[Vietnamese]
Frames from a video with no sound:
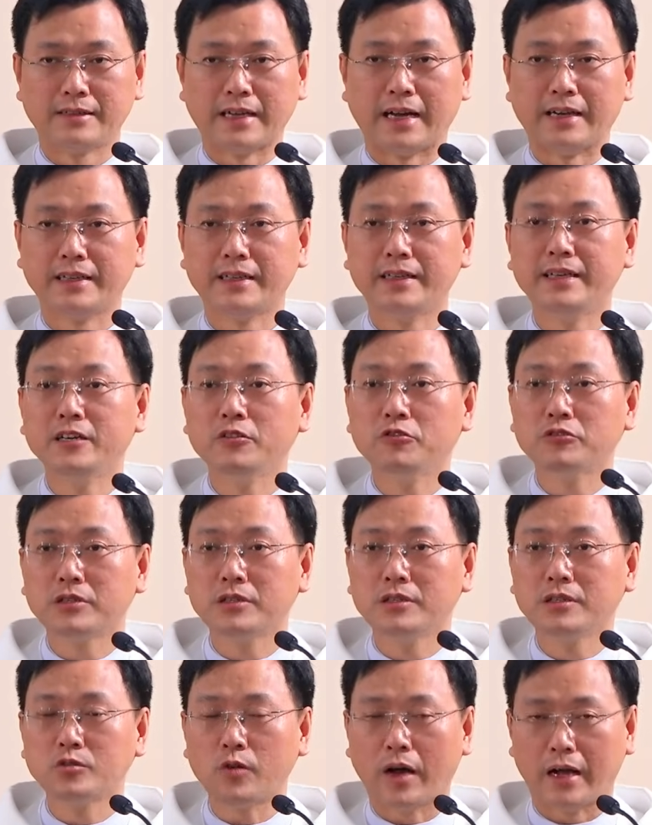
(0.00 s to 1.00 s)
Ngài yêu
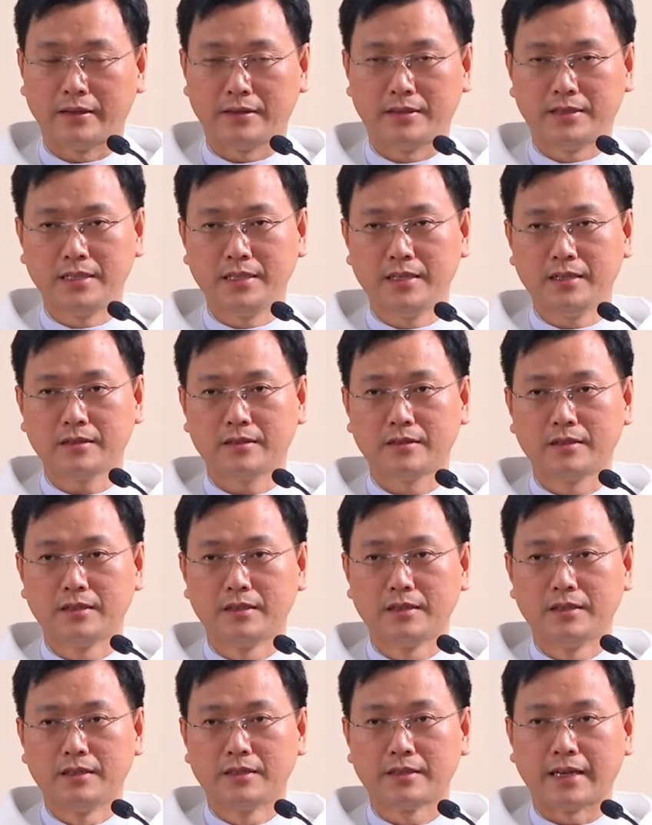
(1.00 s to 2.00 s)
thương đoàn chiên,
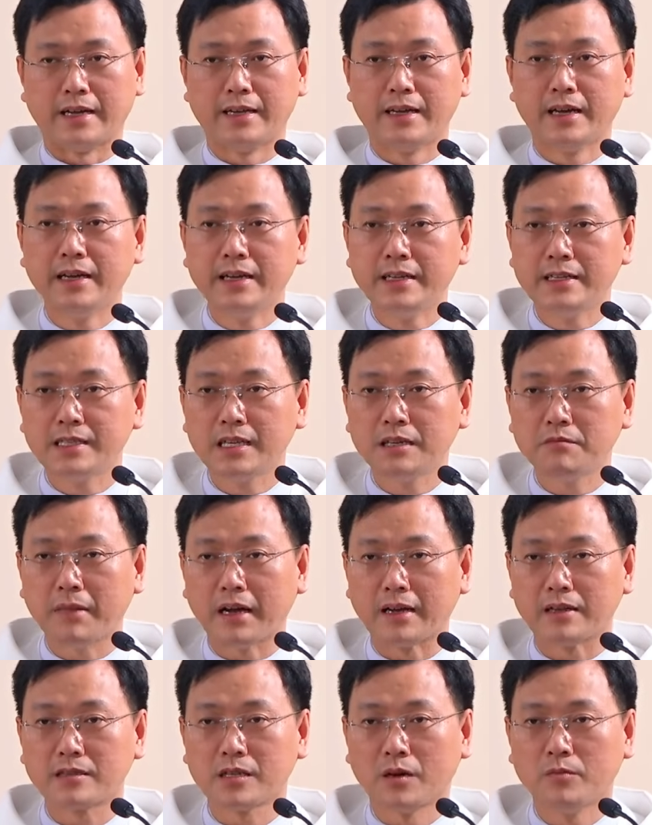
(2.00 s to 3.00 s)
Ngài hy sinh
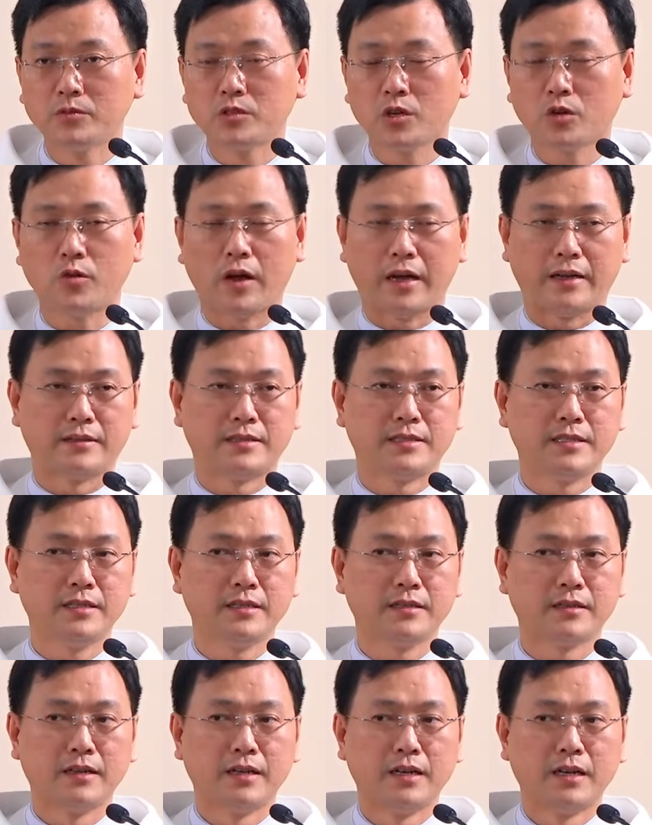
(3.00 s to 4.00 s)
mạng sống cho đoàn
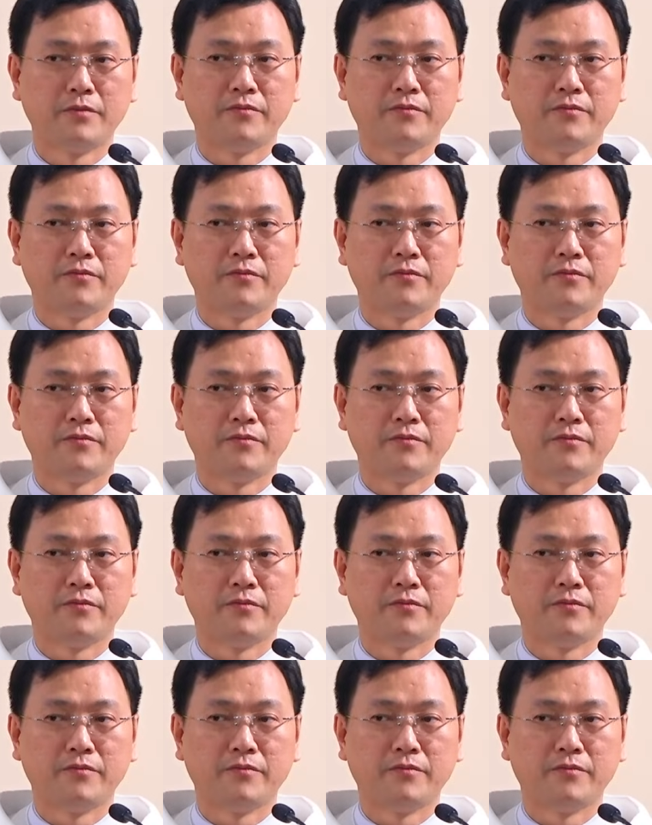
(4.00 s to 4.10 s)
chiên